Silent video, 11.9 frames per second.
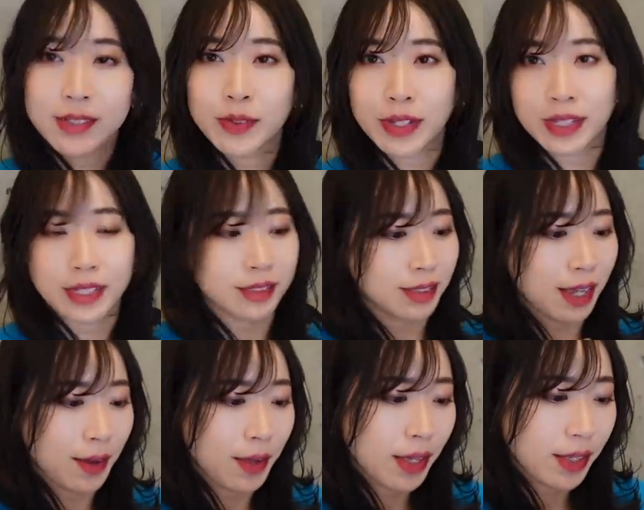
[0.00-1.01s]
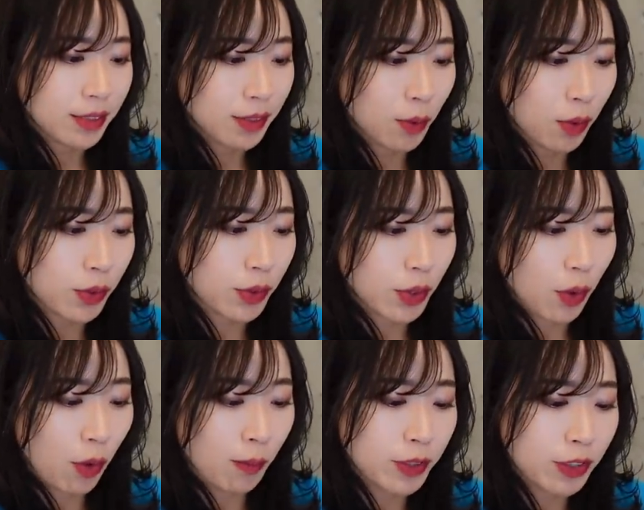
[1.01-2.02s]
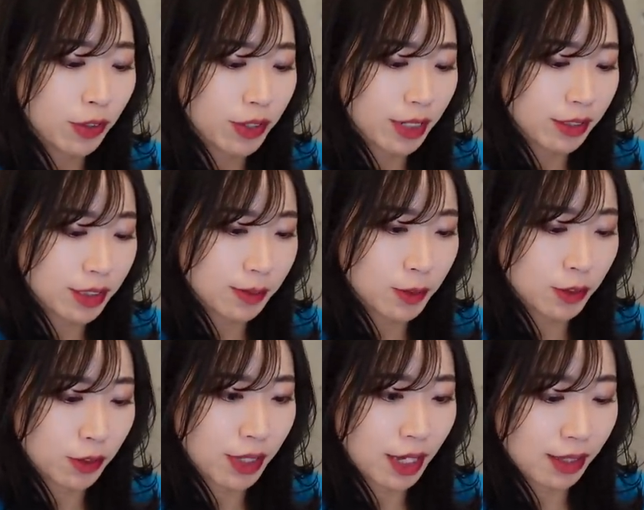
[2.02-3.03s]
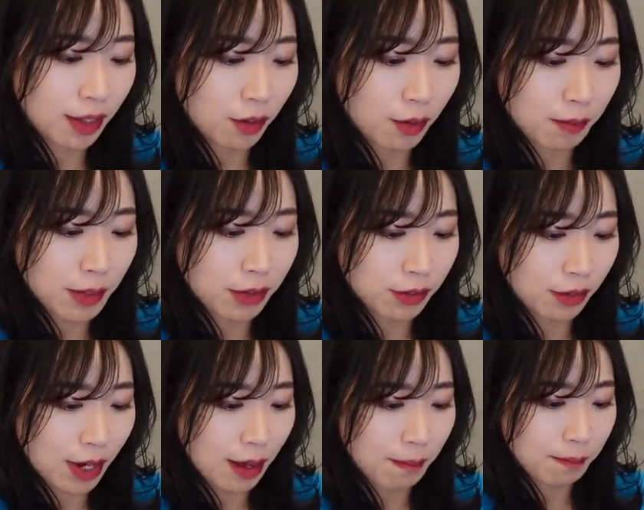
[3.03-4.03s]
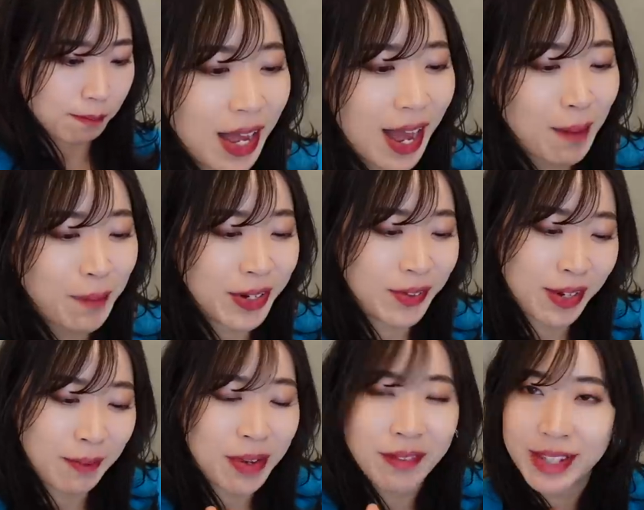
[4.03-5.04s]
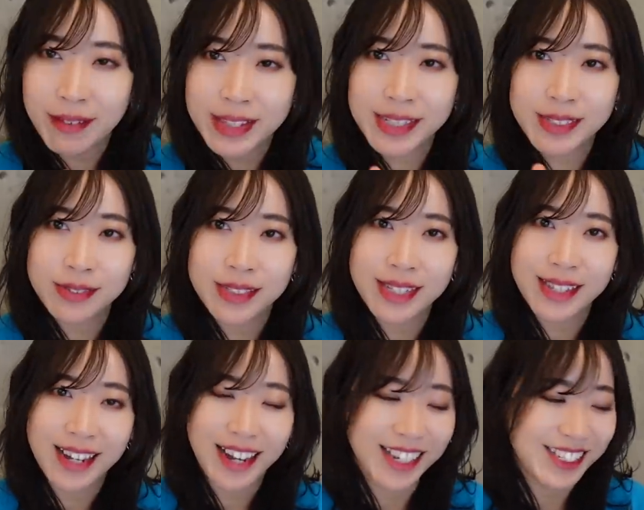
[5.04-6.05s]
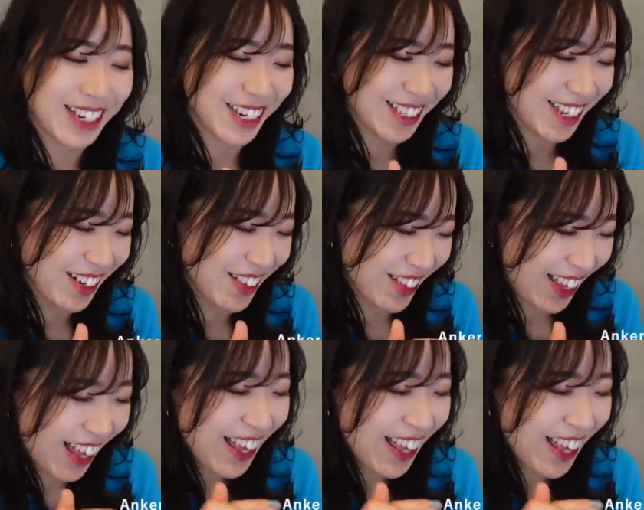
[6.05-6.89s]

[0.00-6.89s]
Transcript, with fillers: のでですねすごく面白いです自分のデータを見るのがアプリの画面はね私のデータが入っちゃってるので